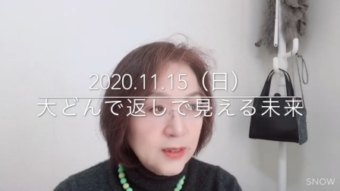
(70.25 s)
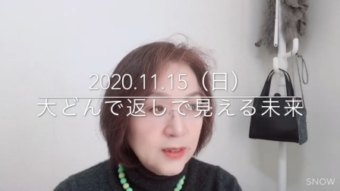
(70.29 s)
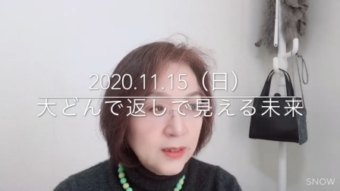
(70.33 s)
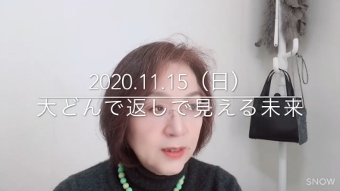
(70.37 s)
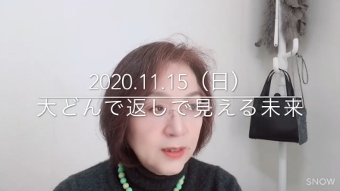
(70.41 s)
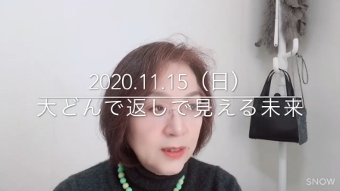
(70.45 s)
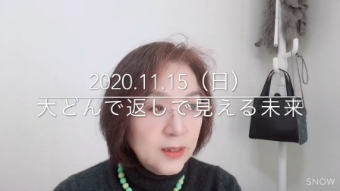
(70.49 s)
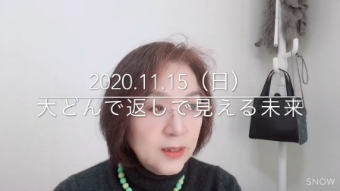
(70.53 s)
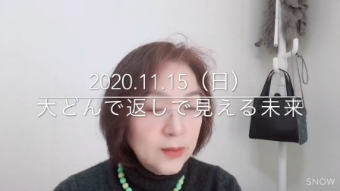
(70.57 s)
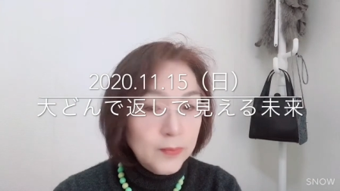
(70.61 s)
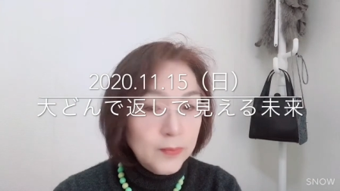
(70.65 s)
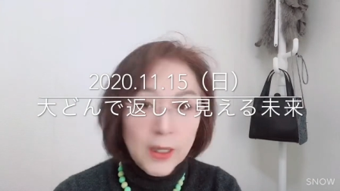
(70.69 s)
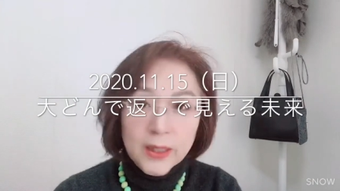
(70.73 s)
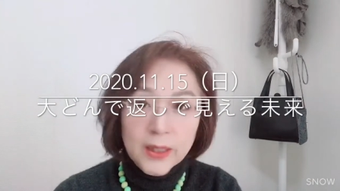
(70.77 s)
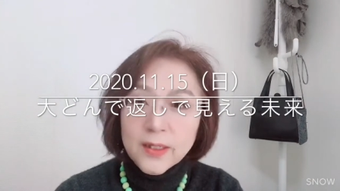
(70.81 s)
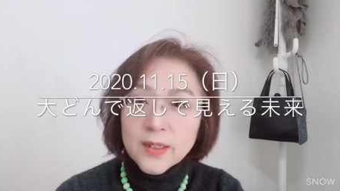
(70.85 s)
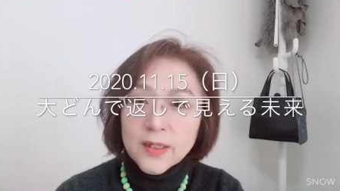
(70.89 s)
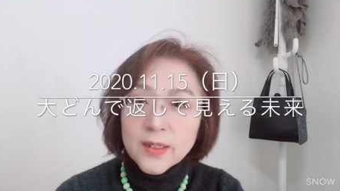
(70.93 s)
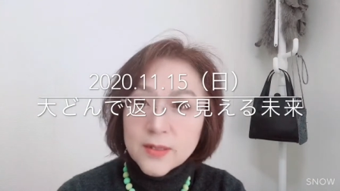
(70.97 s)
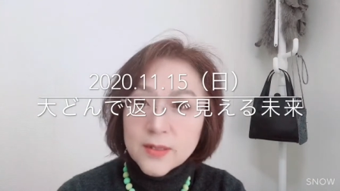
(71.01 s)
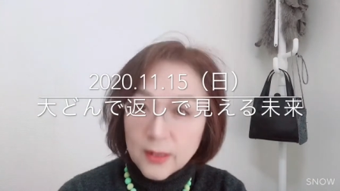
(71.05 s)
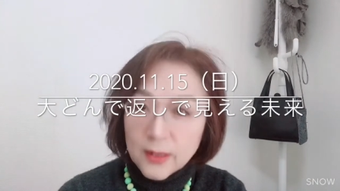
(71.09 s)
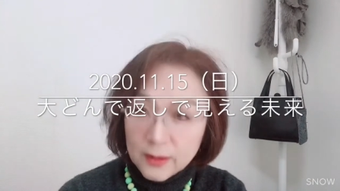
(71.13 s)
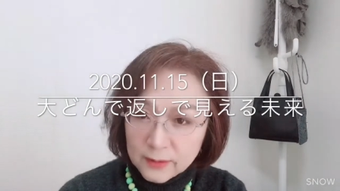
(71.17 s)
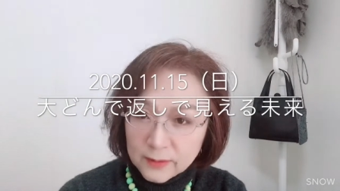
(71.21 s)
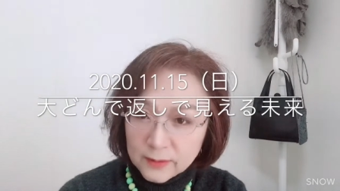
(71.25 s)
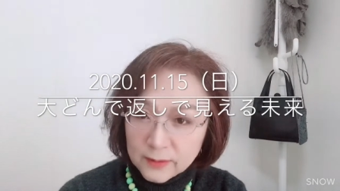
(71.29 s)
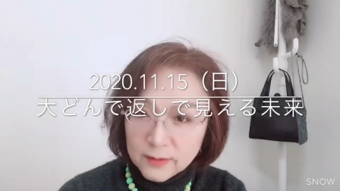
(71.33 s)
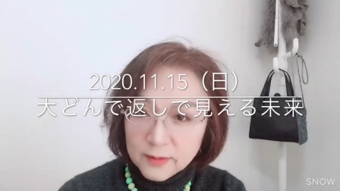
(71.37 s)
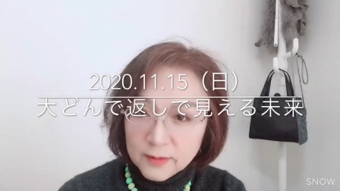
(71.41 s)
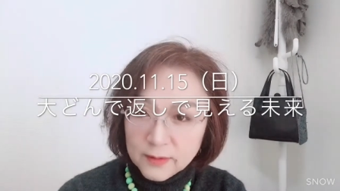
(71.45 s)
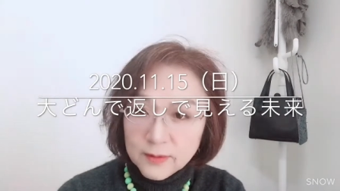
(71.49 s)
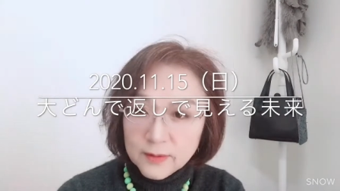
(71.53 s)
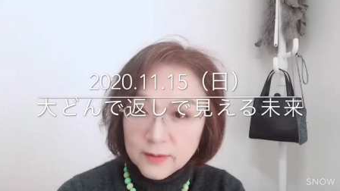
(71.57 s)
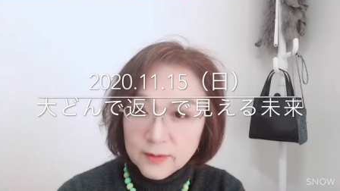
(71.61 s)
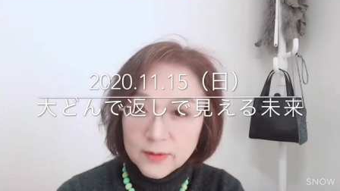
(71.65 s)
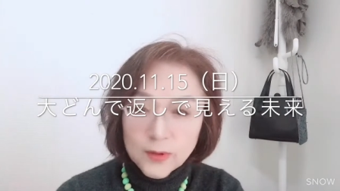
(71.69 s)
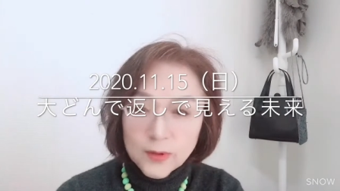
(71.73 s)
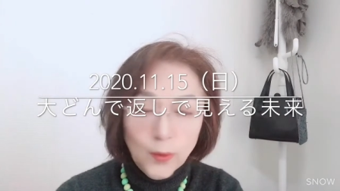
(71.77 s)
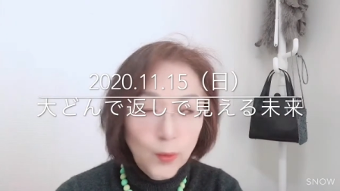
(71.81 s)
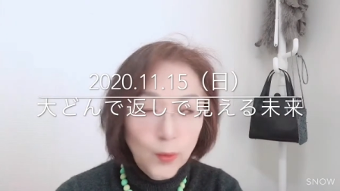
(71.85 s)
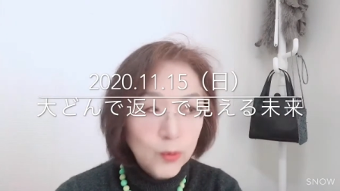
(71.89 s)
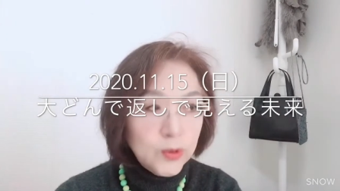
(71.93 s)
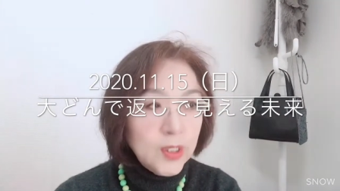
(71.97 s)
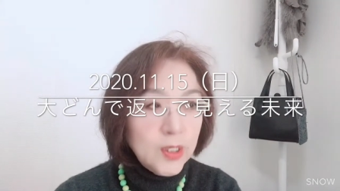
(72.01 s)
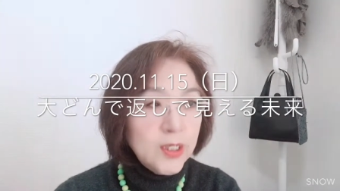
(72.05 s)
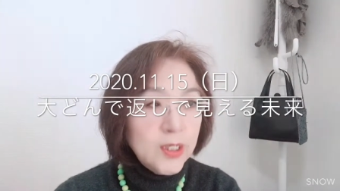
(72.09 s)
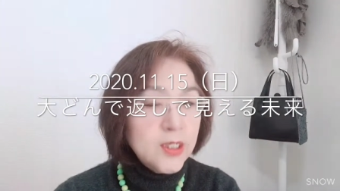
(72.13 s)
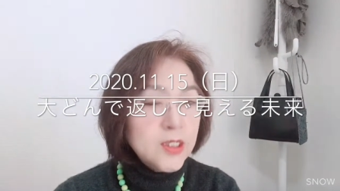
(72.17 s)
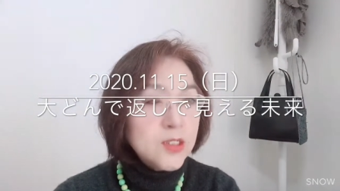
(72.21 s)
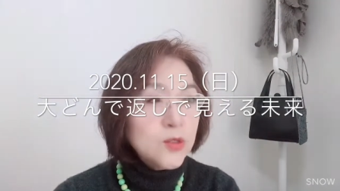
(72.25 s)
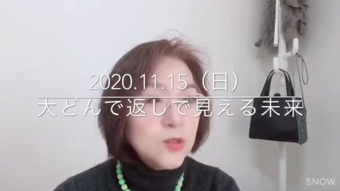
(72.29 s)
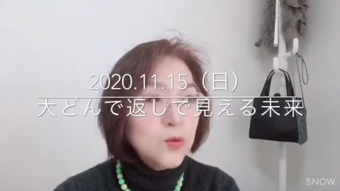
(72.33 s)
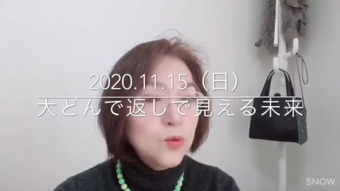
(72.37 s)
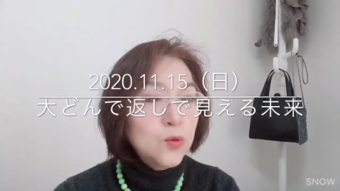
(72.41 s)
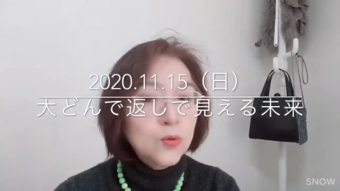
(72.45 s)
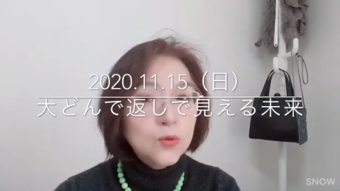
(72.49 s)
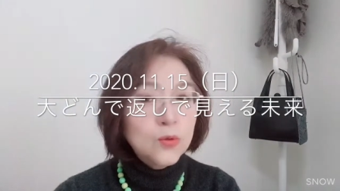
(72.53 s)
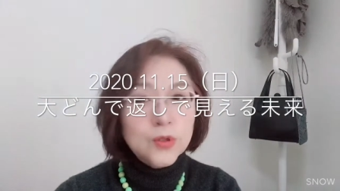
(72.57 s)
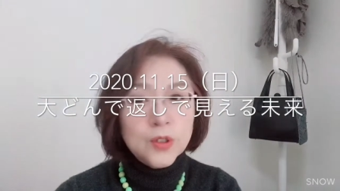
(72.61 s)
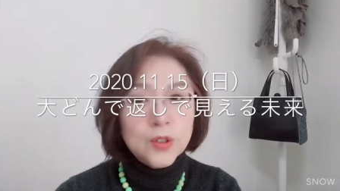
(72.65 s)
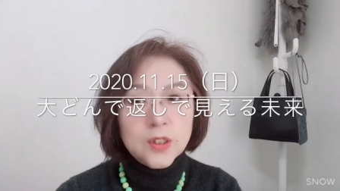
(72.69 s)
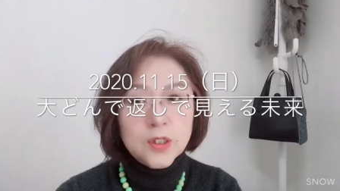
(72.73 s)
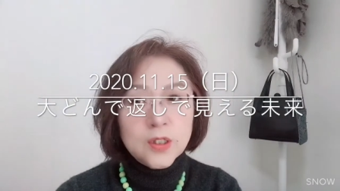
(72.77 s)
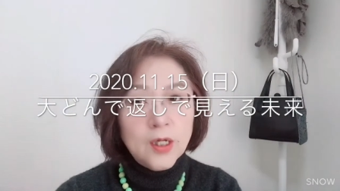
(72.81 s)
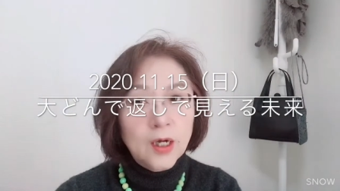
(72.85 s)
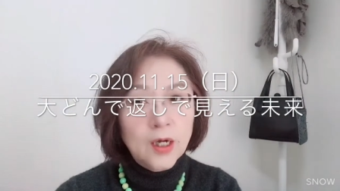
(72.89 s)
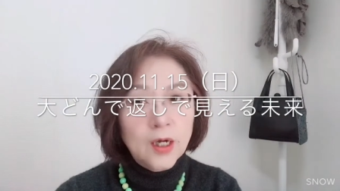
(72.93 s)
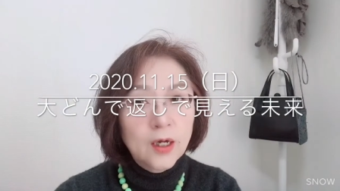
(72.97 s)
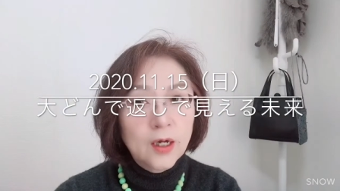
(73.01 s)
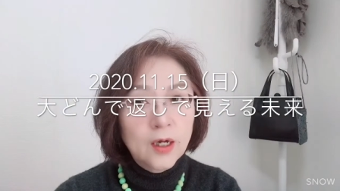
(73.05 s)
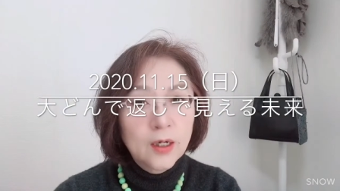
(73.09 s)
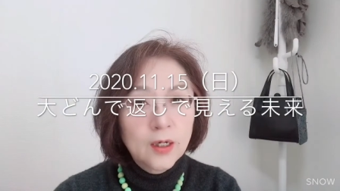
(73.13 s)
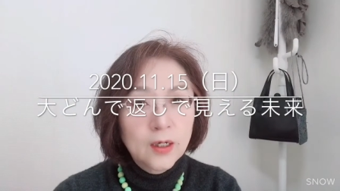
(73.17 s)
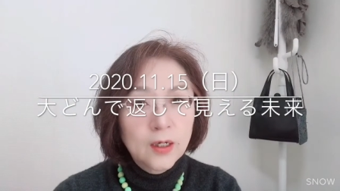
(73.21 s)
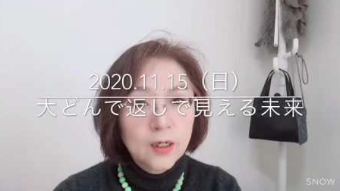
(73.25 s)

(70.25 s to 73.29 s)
えー、バイデンさんを対立候補にした